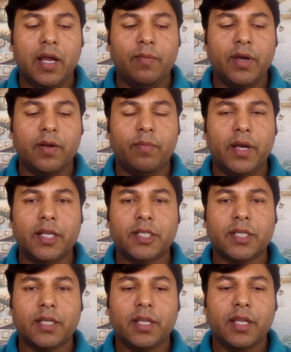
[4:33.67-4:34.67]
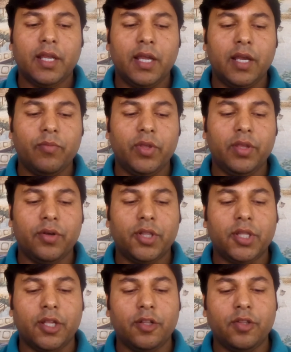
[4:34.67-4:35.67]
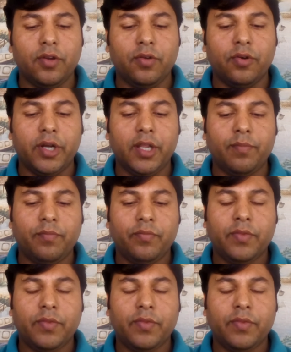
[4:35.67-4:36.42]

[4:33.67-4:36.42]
আমার বাস আমি অত্যন্ত গরিব